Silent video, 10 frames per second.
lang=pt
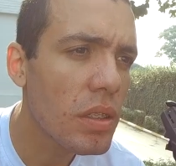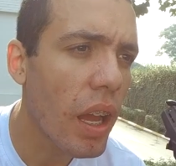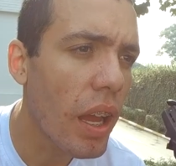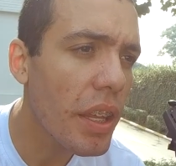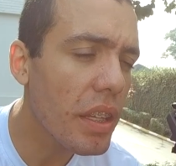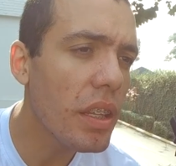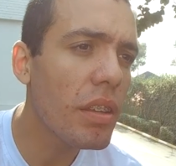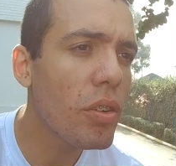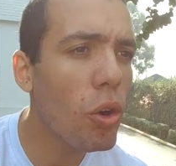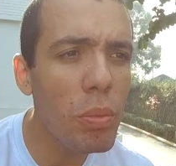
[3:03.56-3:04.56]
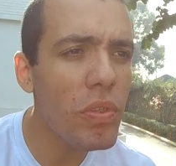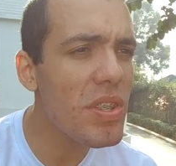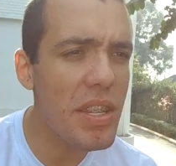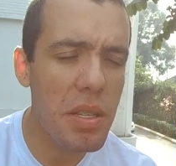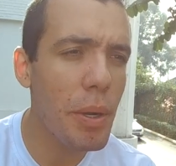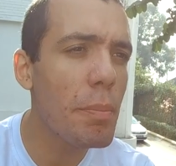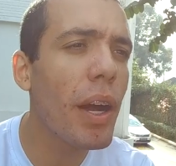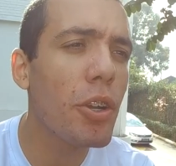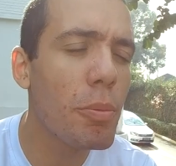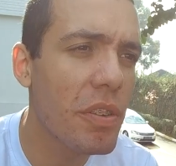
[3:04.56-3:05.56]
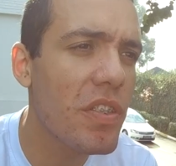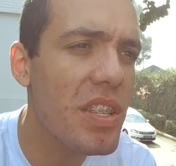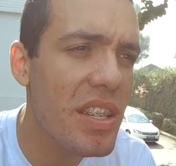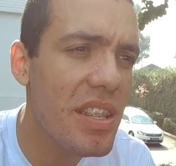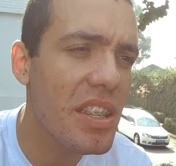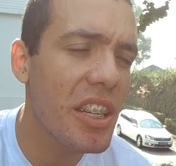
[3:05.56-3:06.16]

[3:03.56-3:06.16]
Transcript: Ah, e como você se preparou para fazer essa